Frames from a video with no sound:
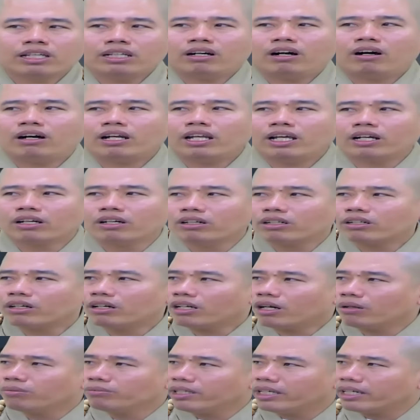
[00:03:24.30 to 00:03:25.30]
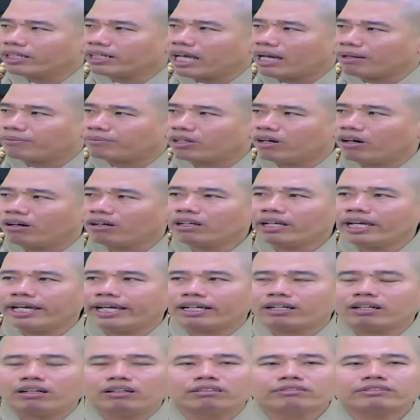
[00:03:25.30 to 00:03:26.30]
thì họ là người có công việc làm rõ
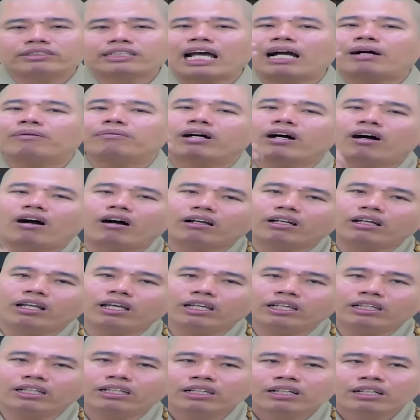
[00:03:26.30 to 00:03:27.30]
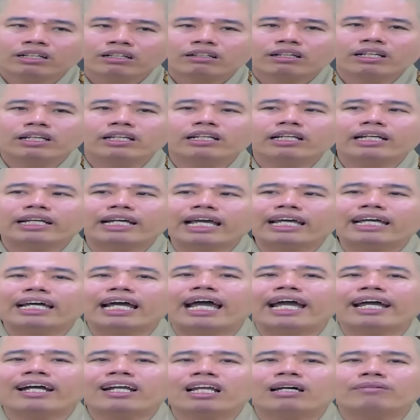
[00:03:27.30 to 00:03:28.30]
ràng rồi sao mà họ đi đi đi gây
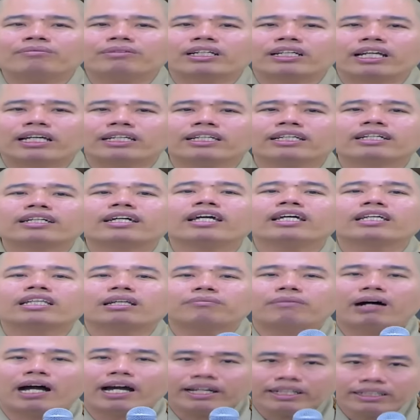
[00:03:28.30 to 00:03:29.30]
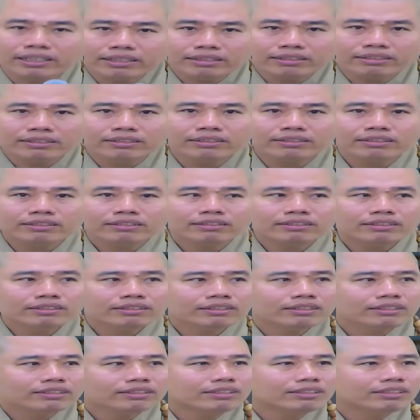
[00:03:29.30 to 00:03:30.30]
án làm việc này việc kia tầm bậy
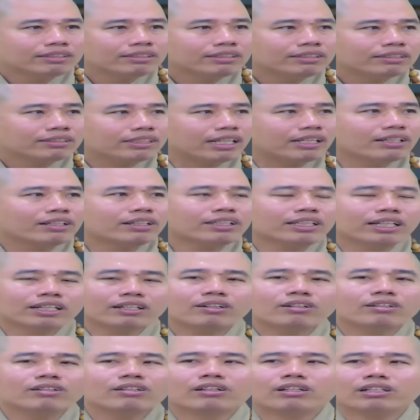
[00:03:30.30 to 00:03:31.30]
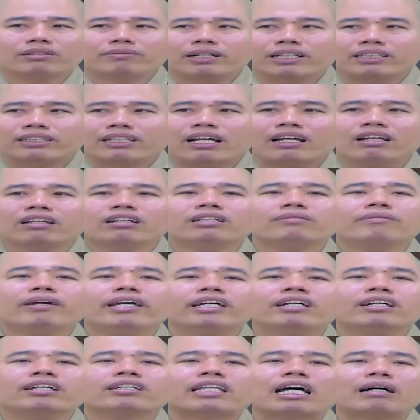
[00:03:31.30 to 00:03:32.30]
chỉ có những con người mà người ta lười
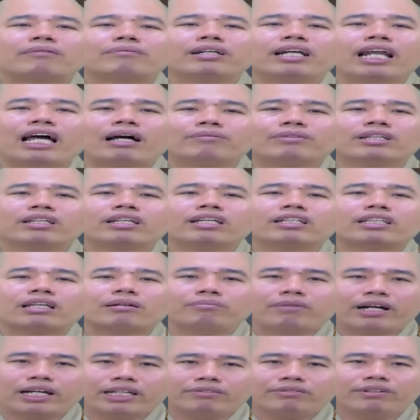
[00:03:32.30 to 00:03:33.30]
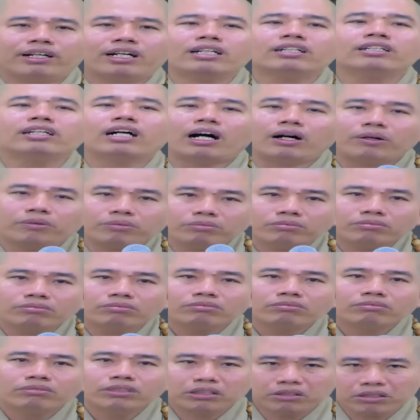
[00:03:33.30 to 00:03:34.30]
biếng người ta mới làm những việc tầm bậy và hư hỏng
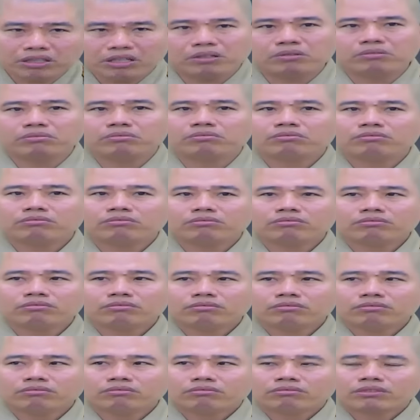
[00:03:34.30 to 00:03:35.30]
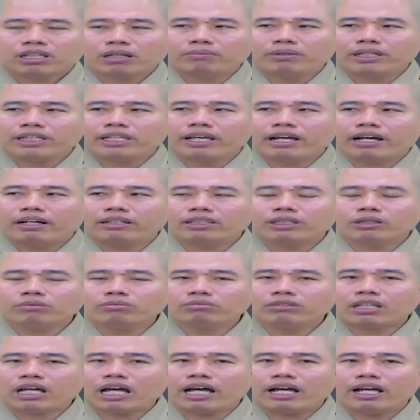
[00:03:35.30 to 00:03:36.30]
đúng không nên bây giờ
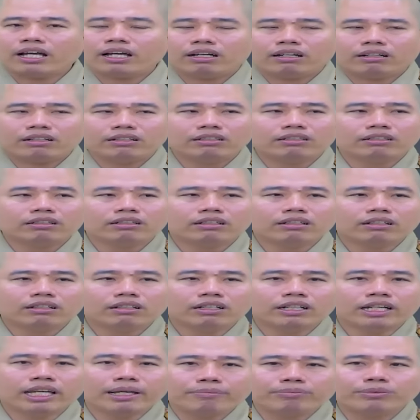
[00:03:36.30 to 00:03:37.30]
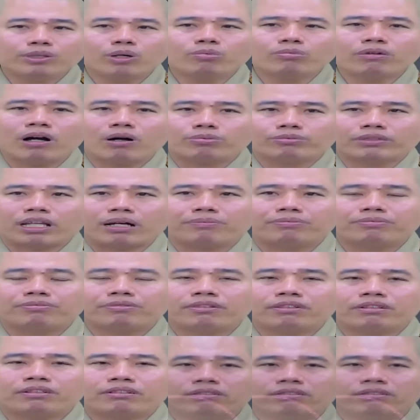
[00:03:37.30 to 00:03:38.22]
chúng ta nghiêm túc học tập